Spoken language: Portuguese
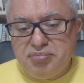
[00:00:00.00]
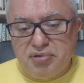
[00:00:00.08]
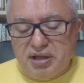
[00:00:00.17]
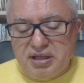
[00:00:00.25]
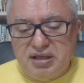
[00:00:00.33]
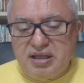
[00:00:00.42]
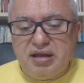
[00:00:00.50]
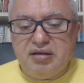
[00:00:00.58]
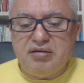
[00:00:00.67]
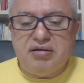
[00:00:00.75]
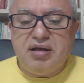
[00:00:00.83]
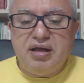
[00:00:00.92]
por aí, que
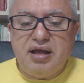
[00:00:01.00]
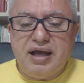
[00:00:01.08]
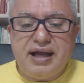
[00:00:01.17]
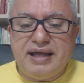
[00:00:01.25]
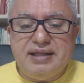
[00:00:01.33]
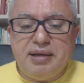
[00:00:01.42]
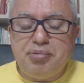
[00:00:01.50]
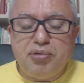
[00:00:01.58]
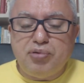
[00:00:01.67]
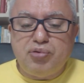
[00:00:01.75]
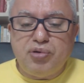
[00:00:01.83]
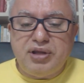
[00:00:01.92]
era a cadeia
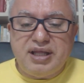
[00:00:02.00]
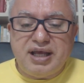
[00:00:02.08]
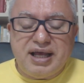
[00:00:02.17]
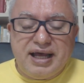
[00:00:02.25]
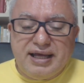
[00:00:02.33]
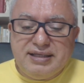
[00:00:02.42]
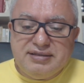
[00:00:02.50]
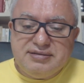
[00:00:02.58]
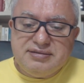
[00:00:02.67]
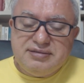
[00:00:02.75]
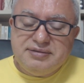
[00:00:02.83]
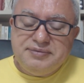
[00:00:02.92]
produtora de
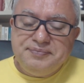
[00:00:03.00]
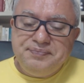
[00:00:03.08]
carnes.